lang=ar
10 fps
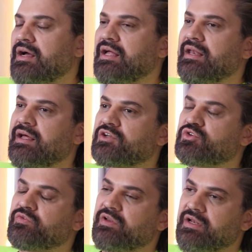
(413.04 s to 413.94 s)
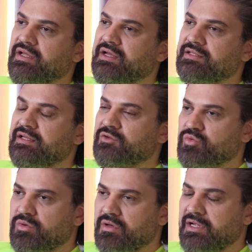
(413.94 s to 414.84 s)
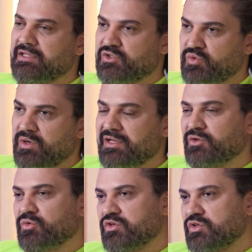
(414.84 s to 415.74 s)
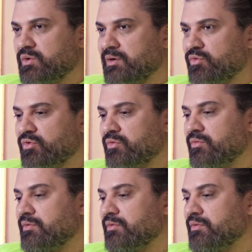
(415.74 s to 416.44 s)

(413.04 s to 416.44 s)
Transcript: هلا شوفي لك هذا يطول هذا السؤال يطول جوابه